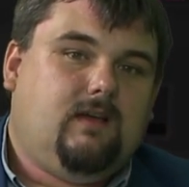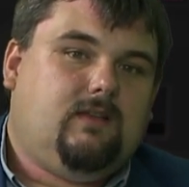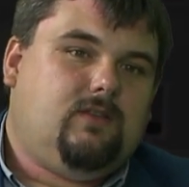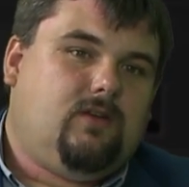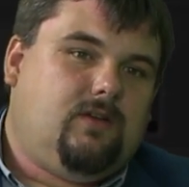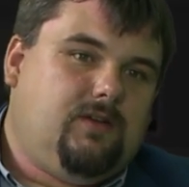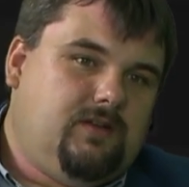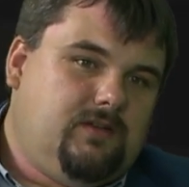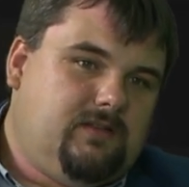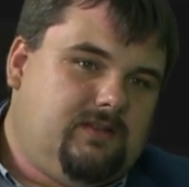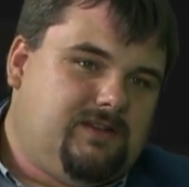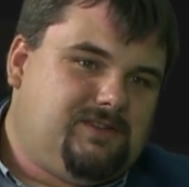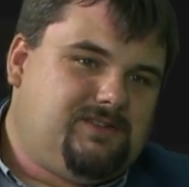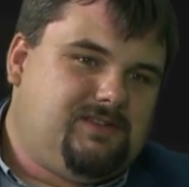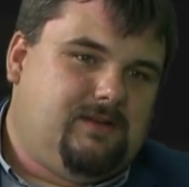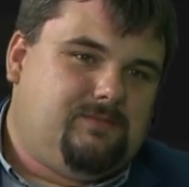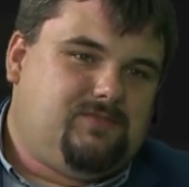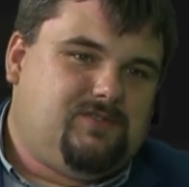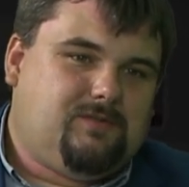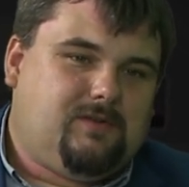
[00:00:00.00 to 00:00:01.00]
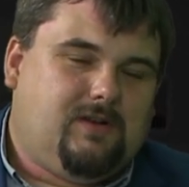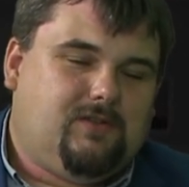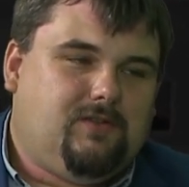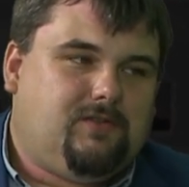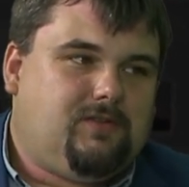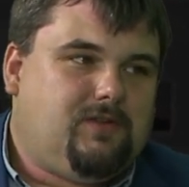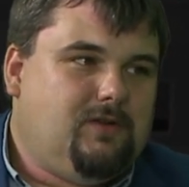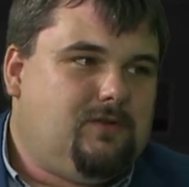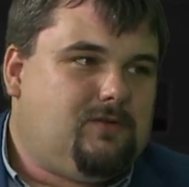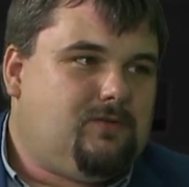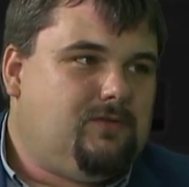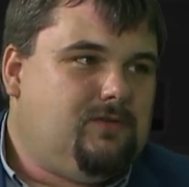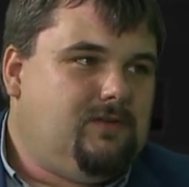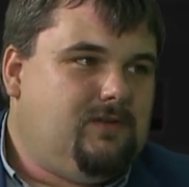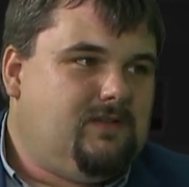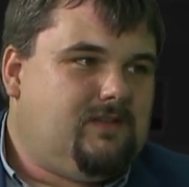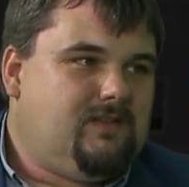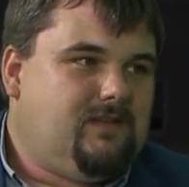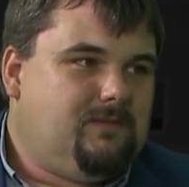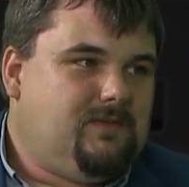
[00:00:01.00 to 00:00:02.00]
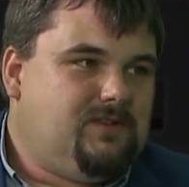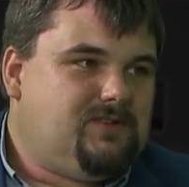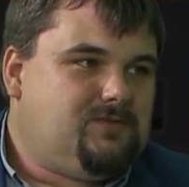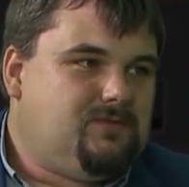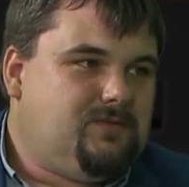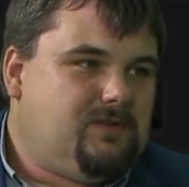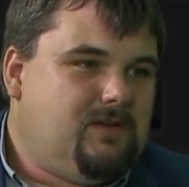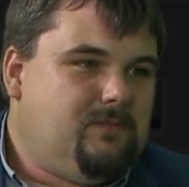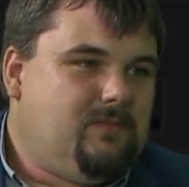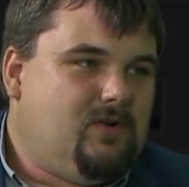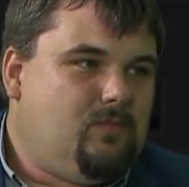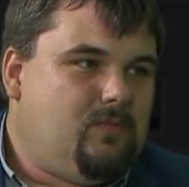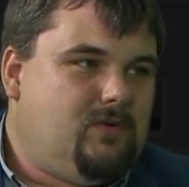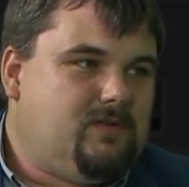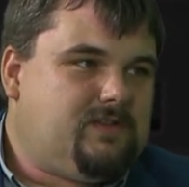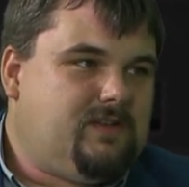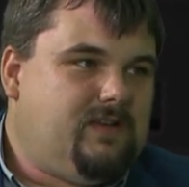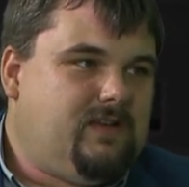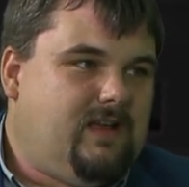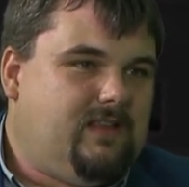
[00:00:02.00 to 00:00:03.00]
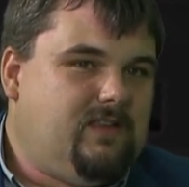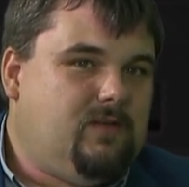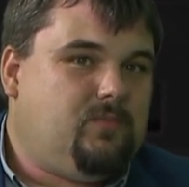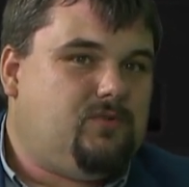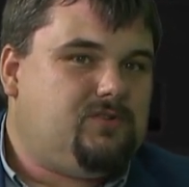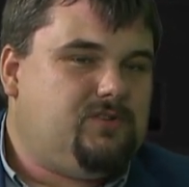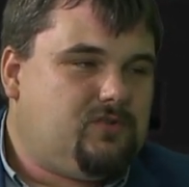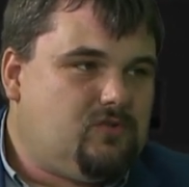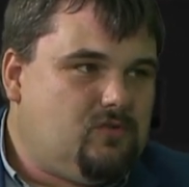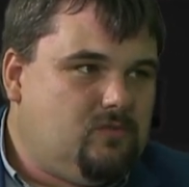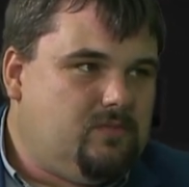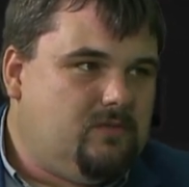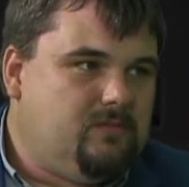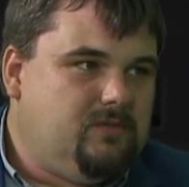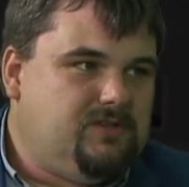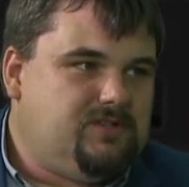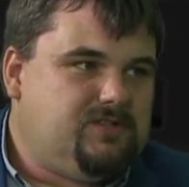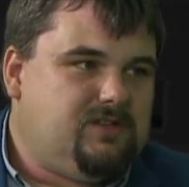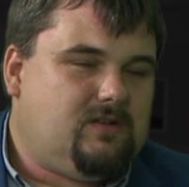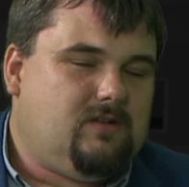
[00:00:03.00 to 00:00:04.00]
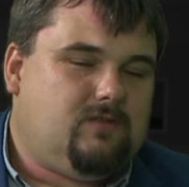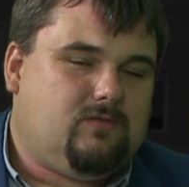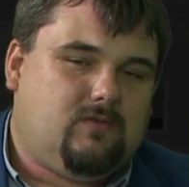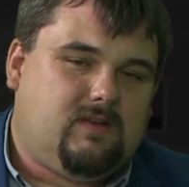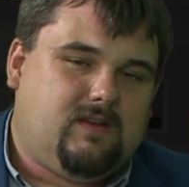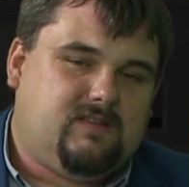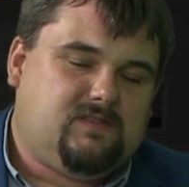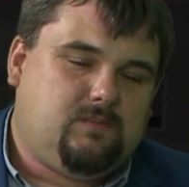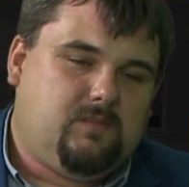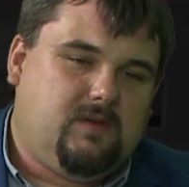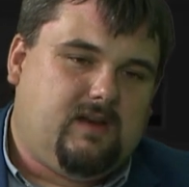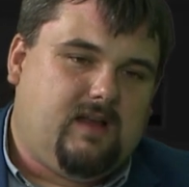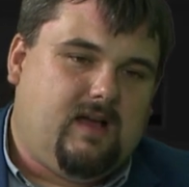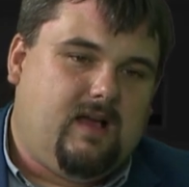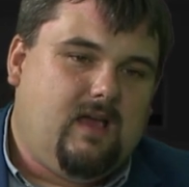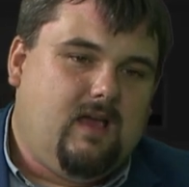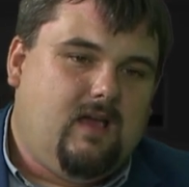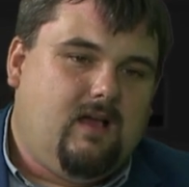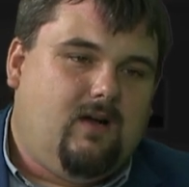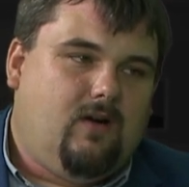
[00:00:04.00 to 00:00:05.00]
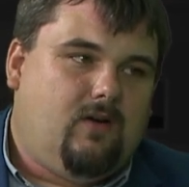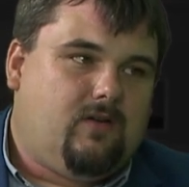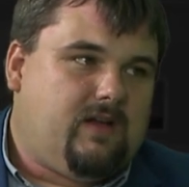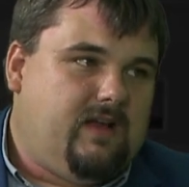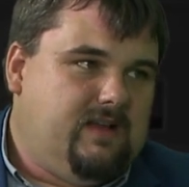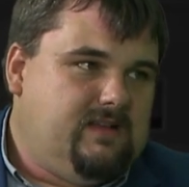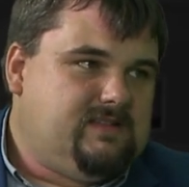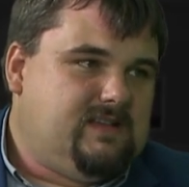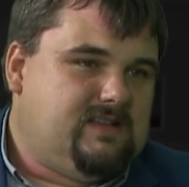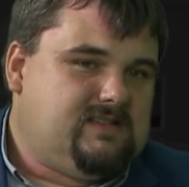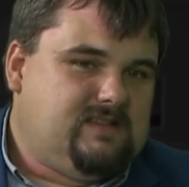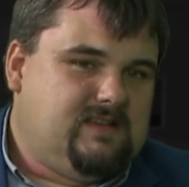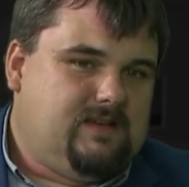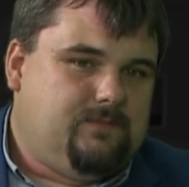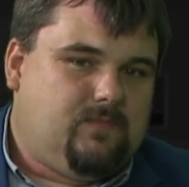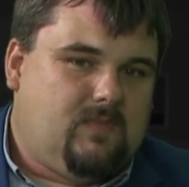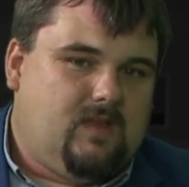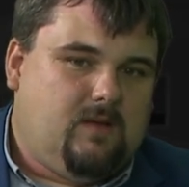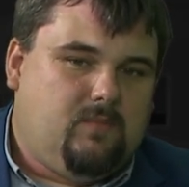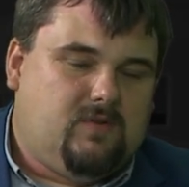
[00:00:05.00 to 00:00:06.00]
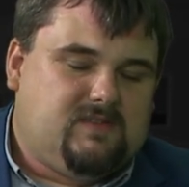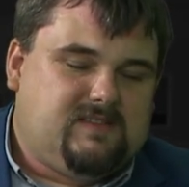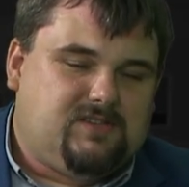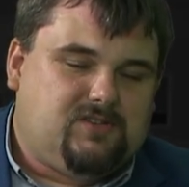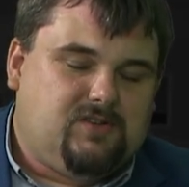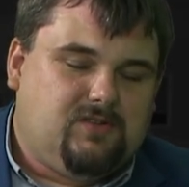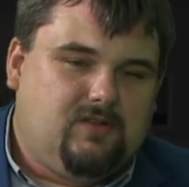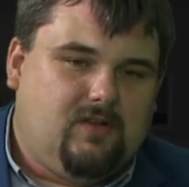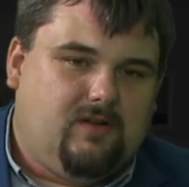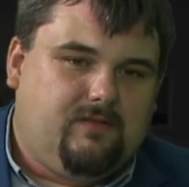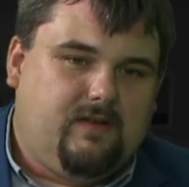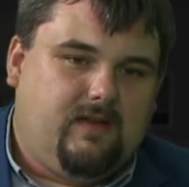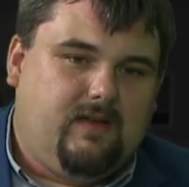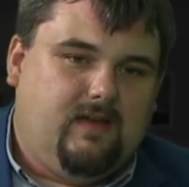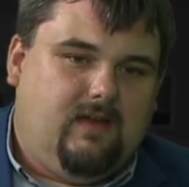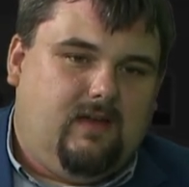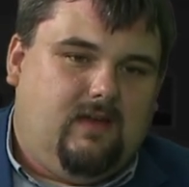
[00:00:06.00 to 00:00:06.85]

No i też na przykład od kilku dni jestem też członkiem Małopolskiej Rady Pożytku Publicznego, która wspiera organizacje pozarządowe.